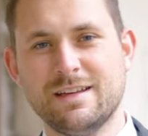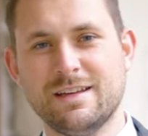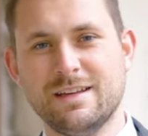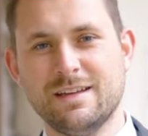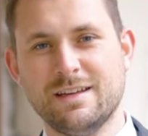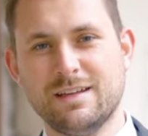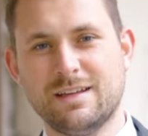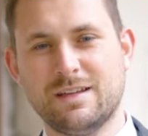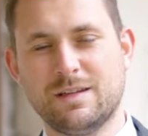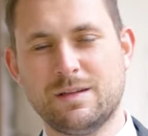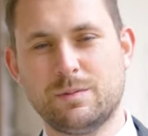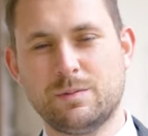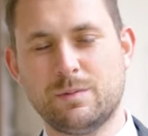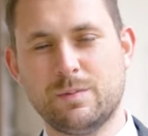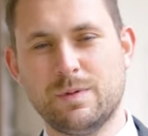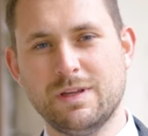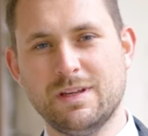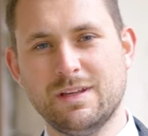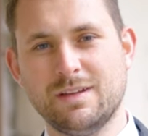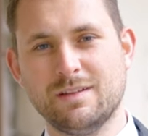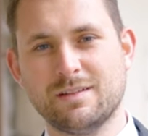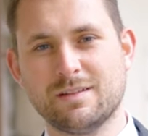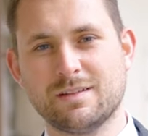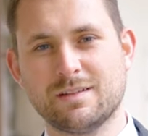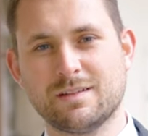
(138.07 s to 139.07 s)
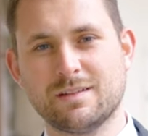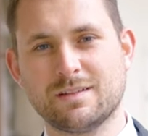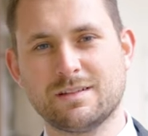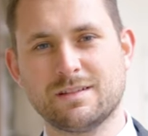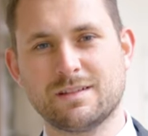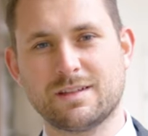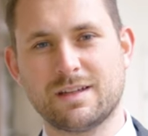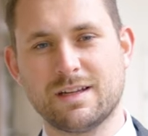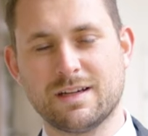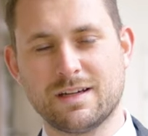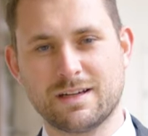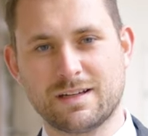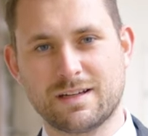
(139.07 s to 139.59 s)
Ich bin
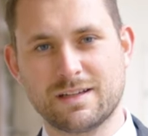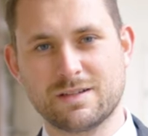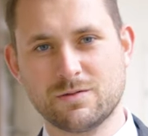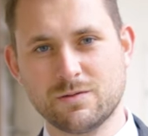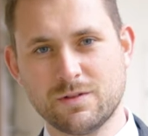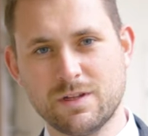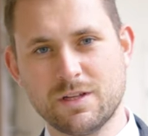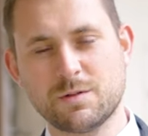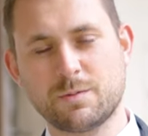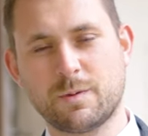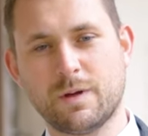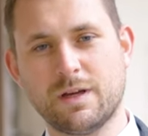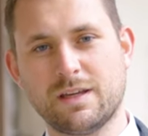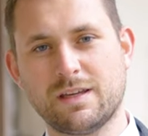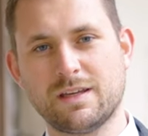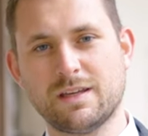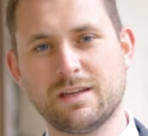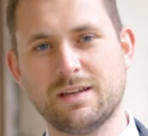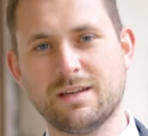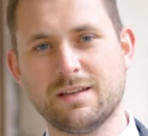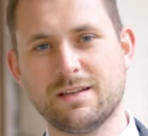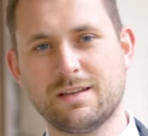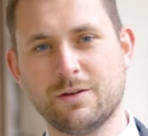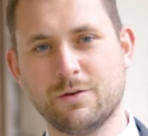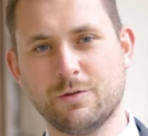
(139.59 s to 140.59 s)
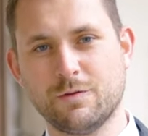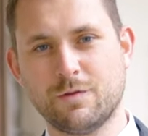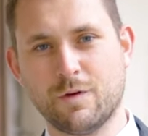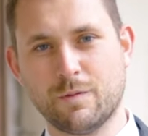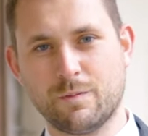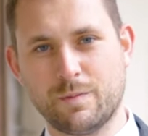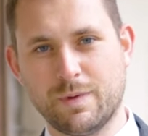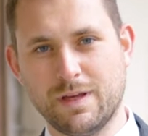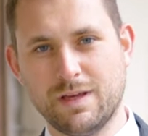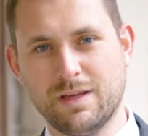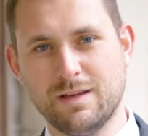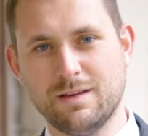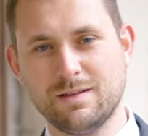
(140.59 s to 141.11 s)
der Gesundheitssprecher der
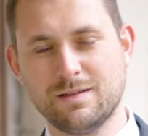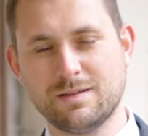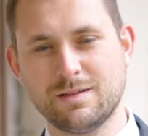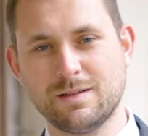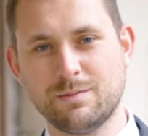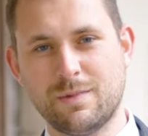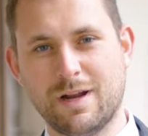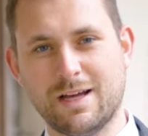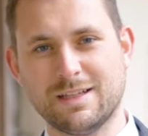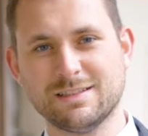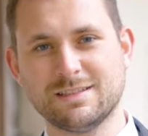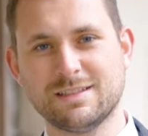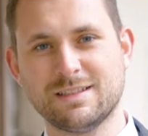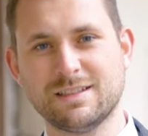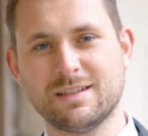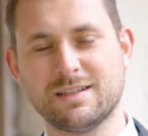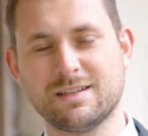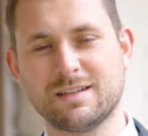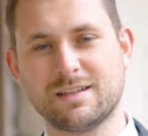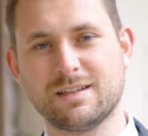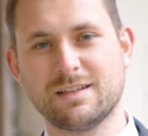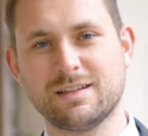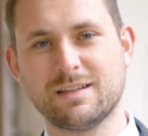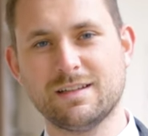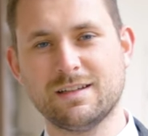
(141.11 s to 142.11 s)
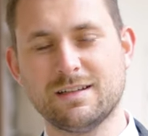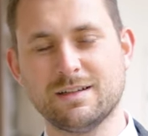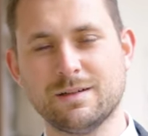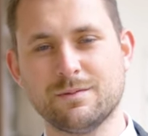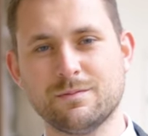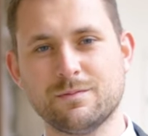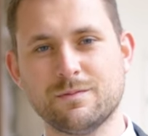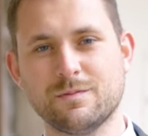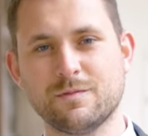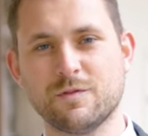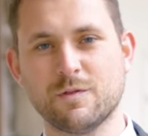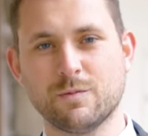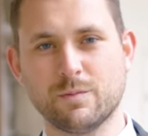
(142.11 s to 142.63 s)
ÖVP im Landtag.
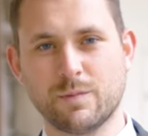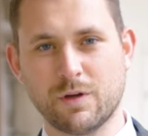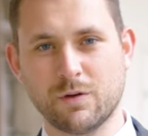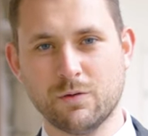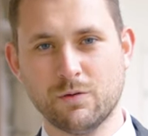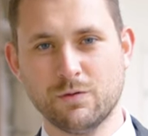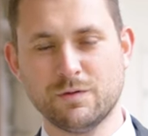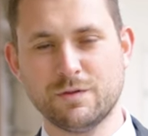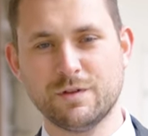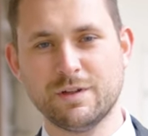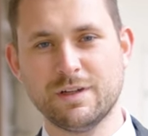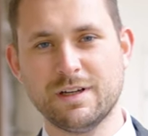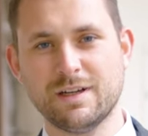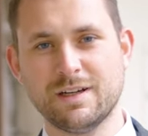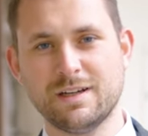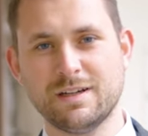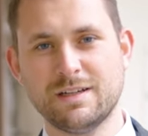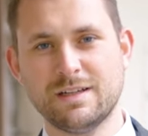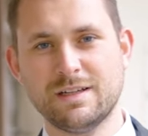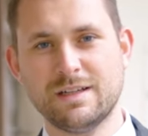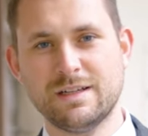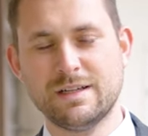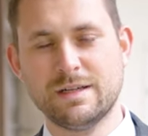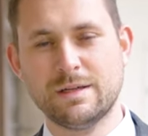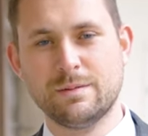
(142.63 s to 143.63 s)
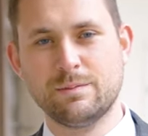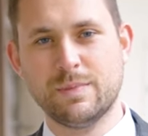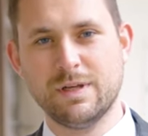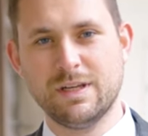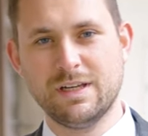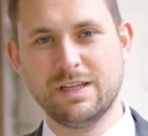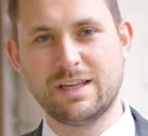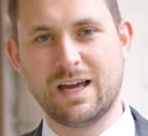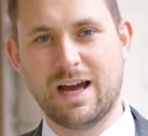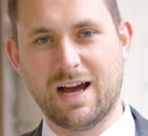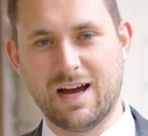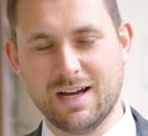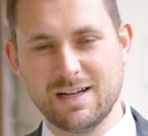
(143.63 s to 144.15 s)
Ähm, vom Beruf her bin
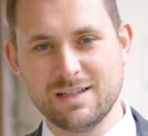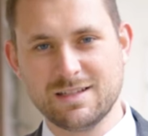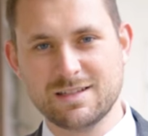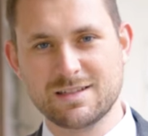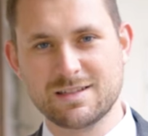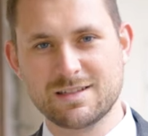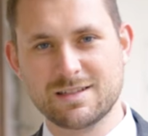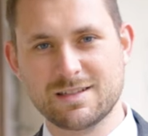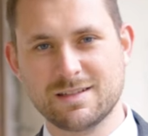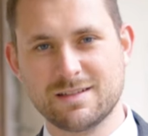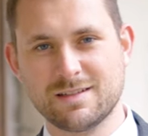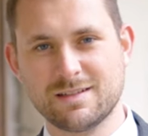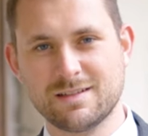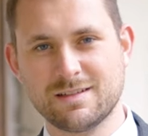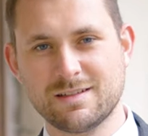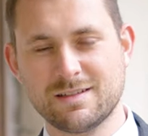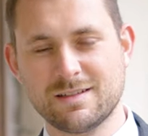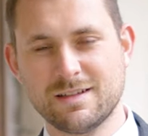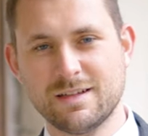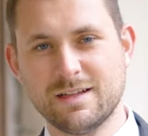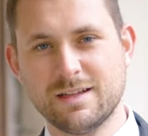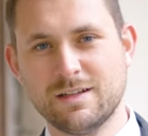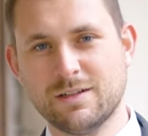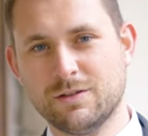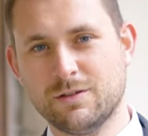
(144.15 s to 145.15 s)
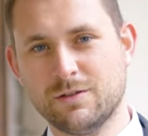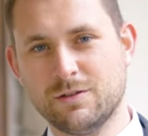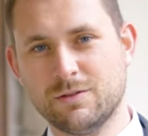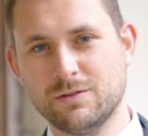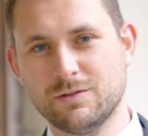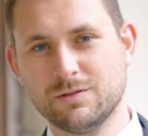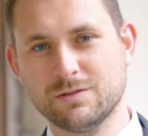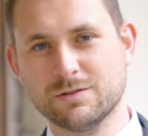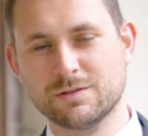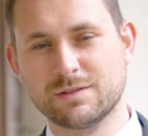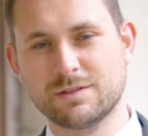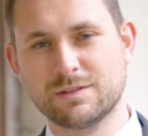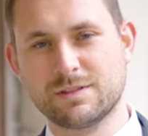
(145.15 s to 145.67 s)
ich Arzt
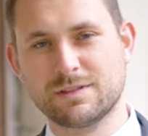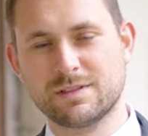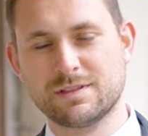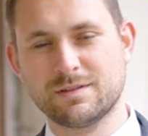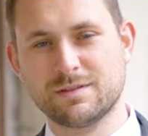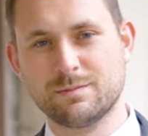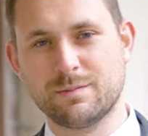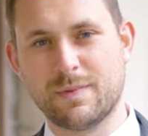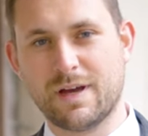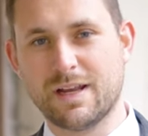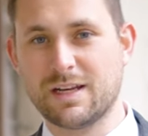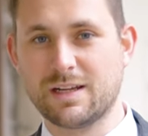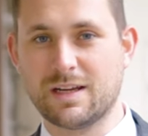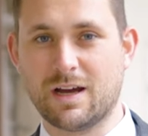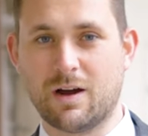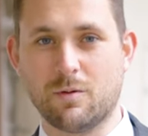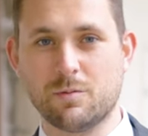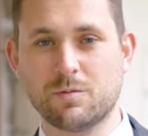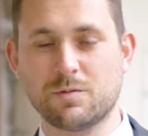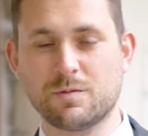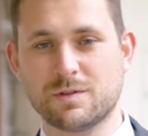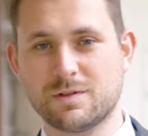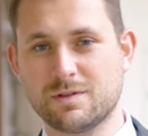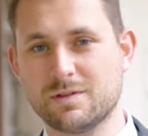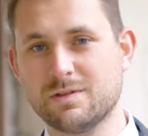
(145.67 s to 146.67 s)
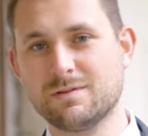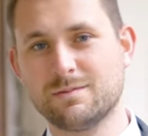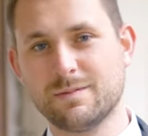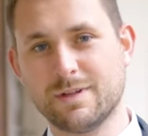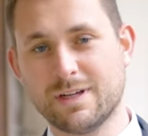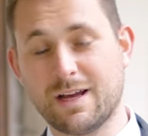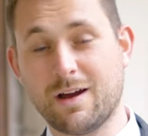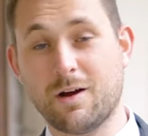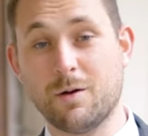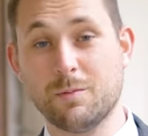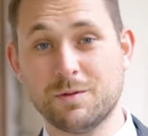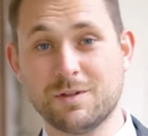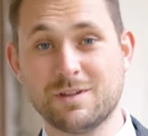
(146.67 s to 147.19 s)
und meine, Haupt,
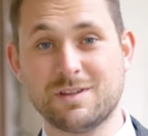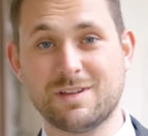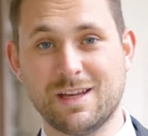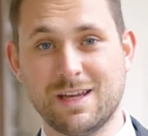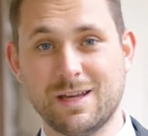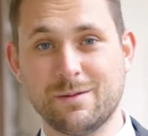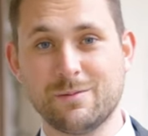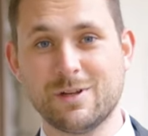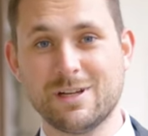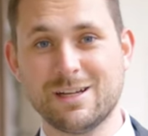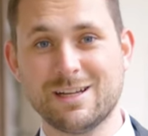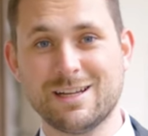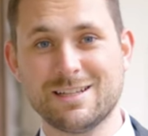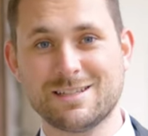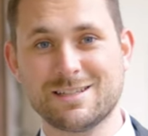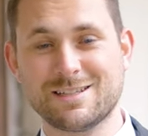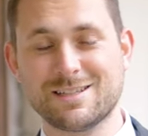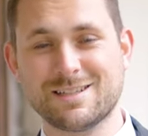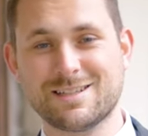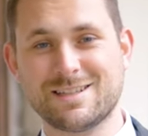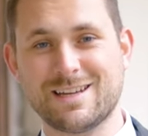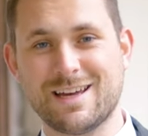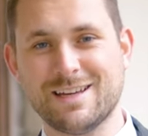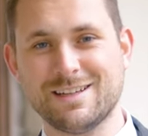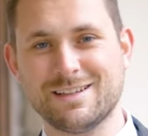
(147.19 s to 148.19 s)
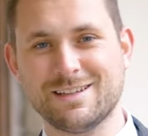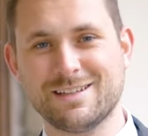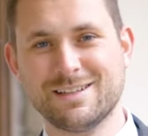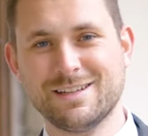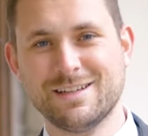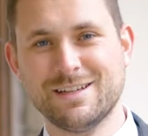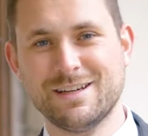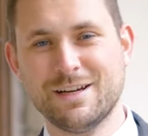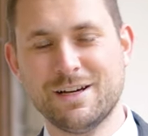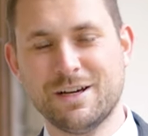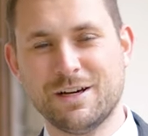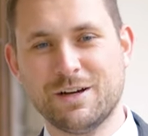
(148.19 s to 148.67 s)
meine Hauptthemen in letzter Zeit